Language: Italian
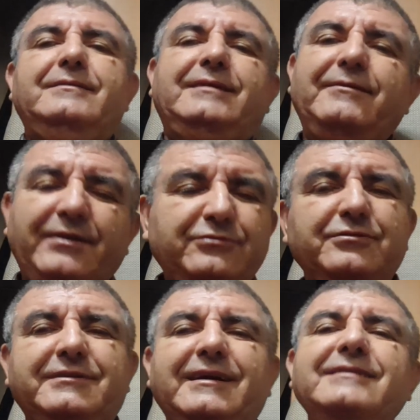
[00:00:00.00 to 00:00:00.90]
Salve a
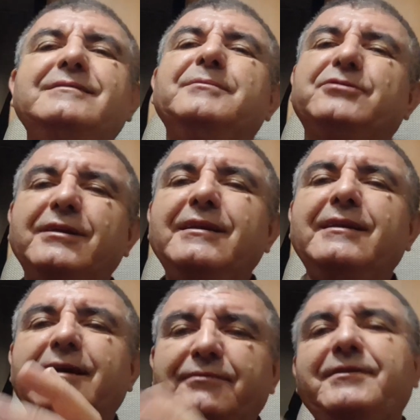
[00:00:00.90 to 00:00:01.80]
tutti carissime
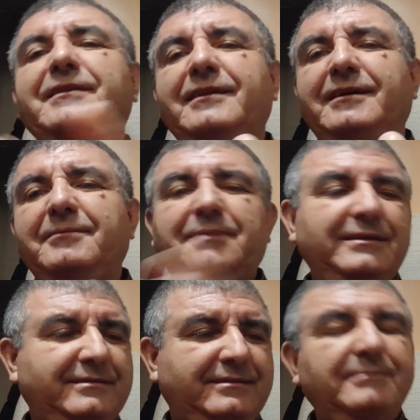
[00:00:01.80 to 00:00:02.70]
sorelle e fratelli
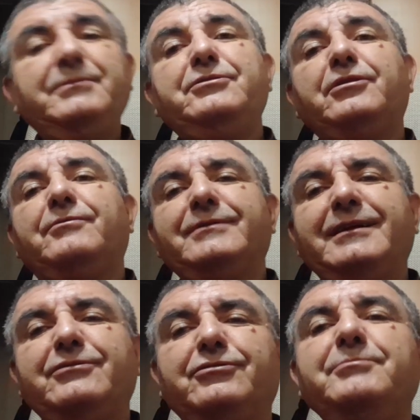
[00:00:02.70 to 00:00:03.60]
camperisti, mi trovo
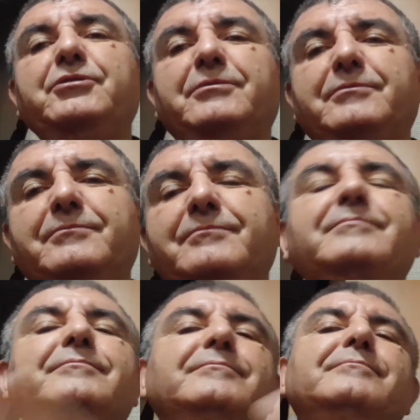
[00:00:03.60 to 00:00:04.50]
dentro il mio
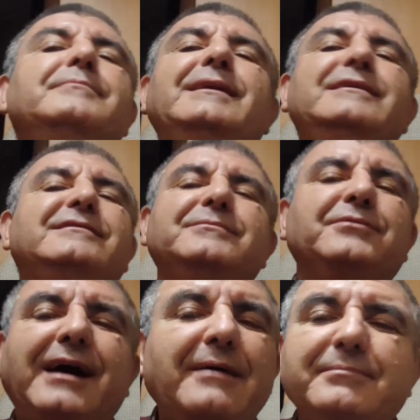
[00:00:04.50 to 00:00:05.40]

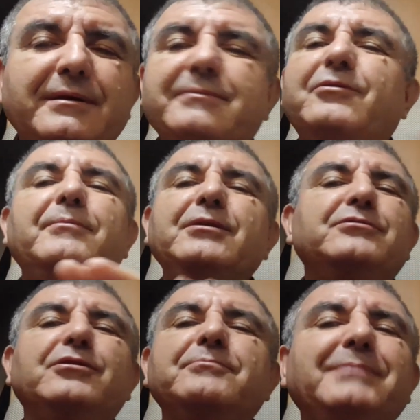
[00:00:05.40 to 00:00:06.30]
bellissimo camper, come
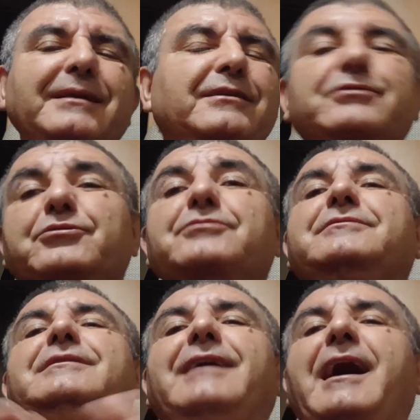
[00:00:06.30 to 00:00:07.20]
sono belli
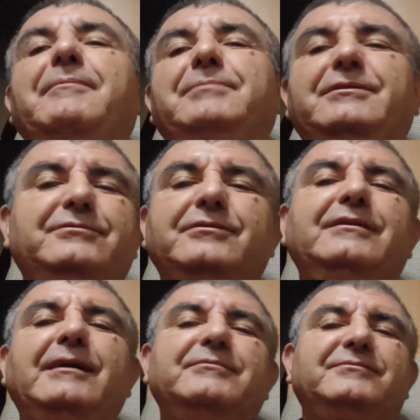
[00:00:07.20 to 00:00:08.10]
tutti i camper,
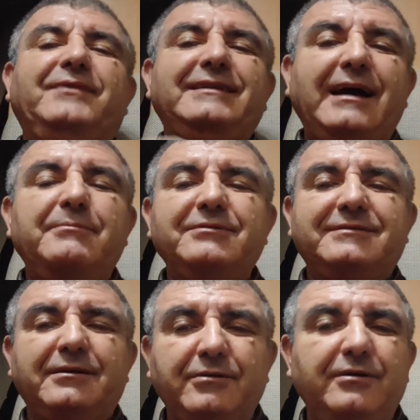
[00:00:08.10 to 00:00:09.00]
togliamo, sfatiamo
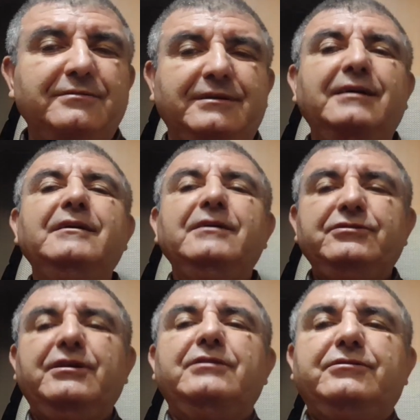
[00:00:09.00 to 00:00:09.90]
sta cosa,
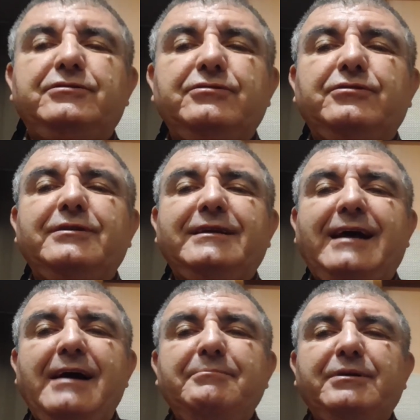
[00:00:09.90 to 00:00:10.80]
certo ci sono i
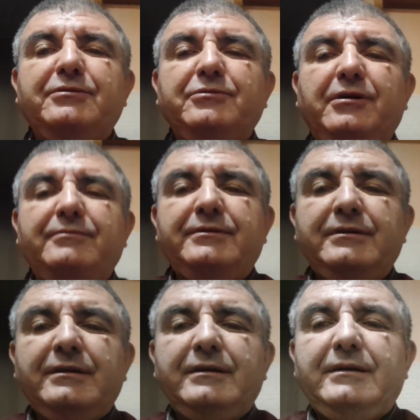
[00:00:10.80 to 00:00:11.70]
camper nuovi,
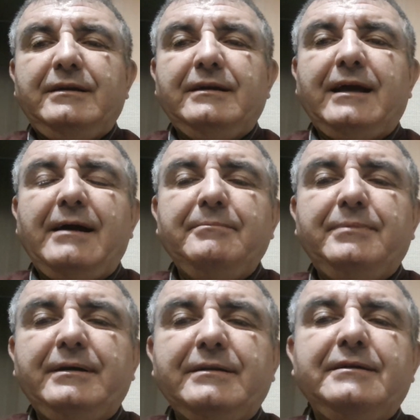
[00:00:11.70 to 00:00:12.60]
i
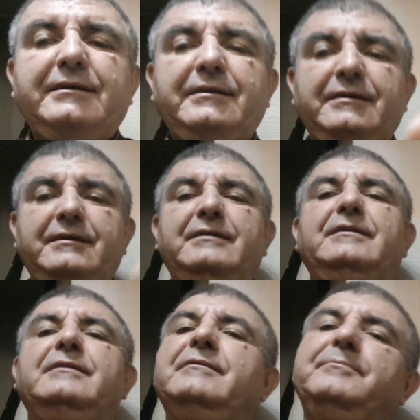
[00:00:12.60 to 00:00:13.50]
camper
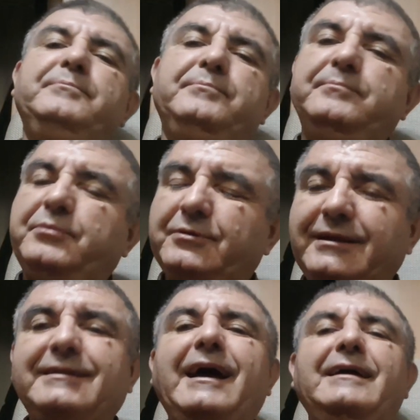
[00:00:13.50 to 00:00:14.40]
eh, più
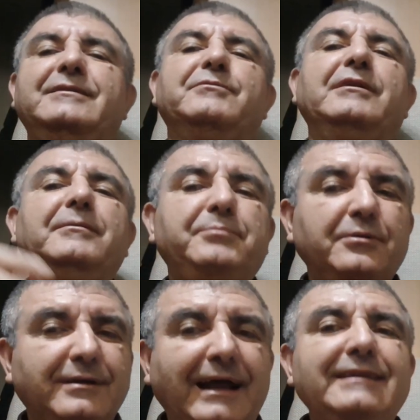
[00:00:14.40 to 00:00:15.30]
datati, quelli
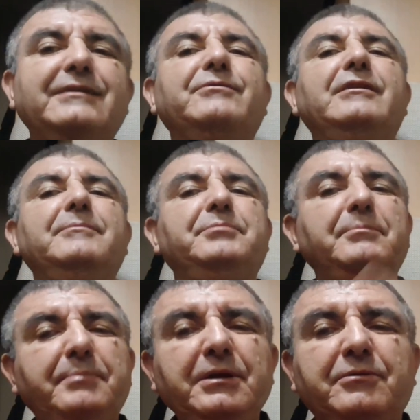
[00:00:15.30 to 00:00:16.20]
più grandi, quelli più
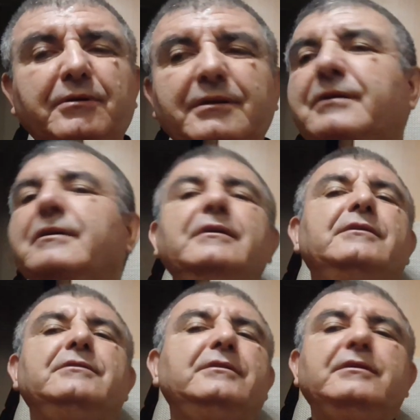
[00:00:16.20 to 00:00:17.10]
piccoli,
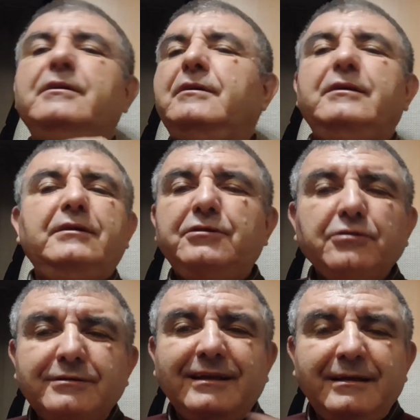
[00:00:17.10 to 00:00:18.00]
di
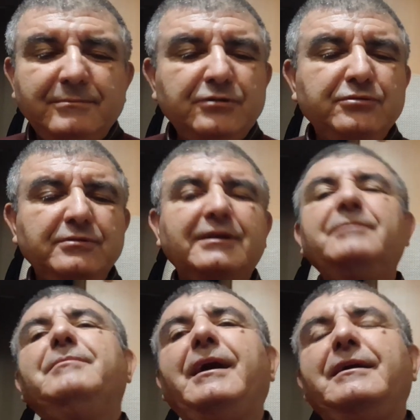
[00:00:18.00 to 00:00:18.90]
tutte le
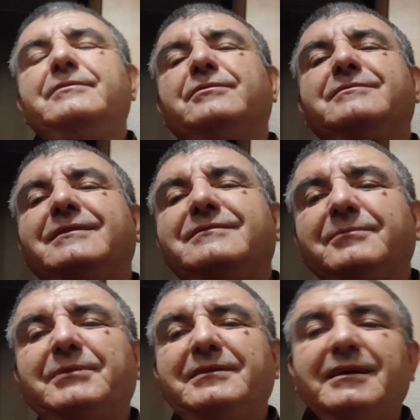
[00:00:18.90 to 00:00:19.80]
misure, ma
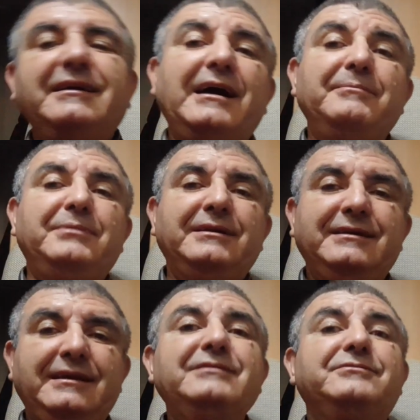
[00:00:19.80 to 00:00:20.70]
sostanzialmente il
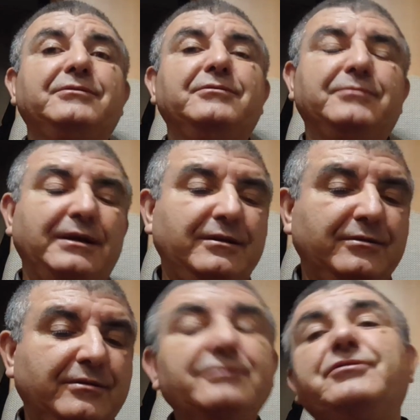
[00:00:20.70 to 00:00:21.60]
camper è solo
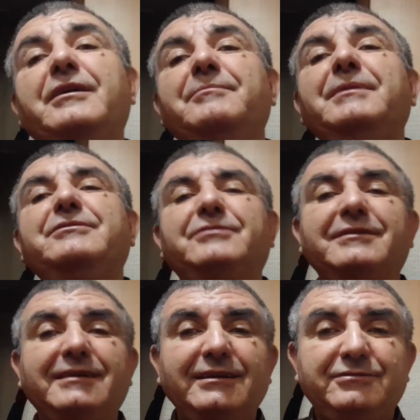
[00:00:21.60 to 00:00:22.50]
quello, cioè il mezzo
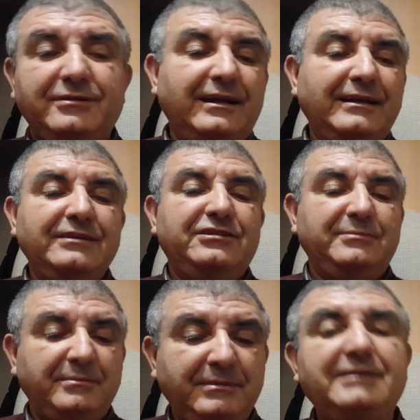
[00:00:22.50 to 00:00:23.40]
recreazionale che ci
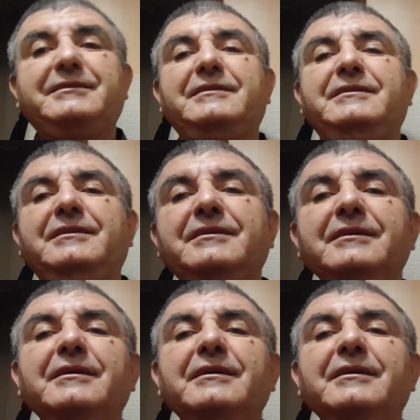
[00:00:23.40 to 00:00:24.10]
permette di